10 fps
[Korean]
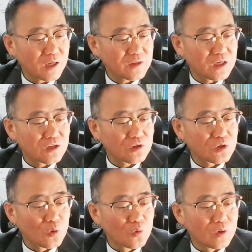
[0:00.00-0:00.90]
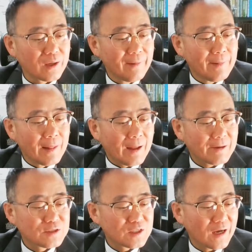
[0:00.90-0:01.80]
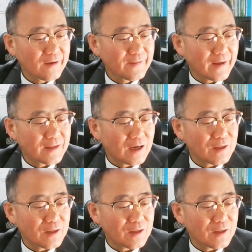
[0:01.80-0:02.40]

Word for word: 하늘에서 경고히 하시라 했나이다.